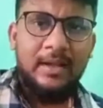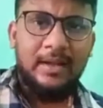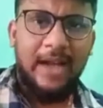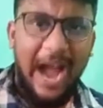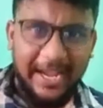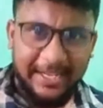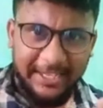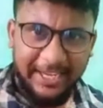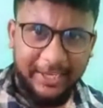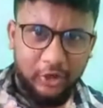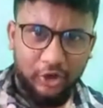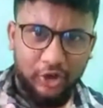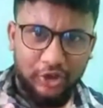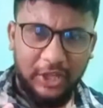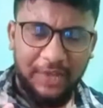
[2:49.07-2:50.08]
காட்டி
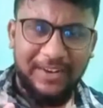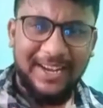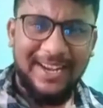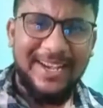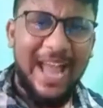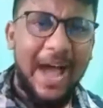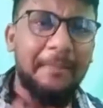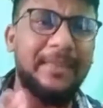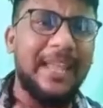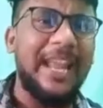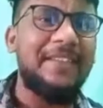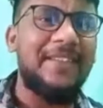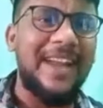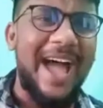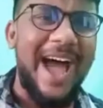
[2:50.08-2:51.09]
கொடுத்தவன் எல்லாம்
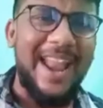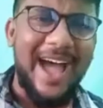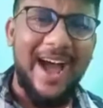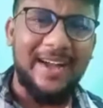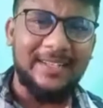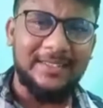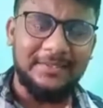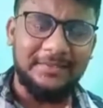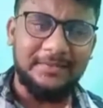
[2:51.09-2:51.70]
தலைவனானான்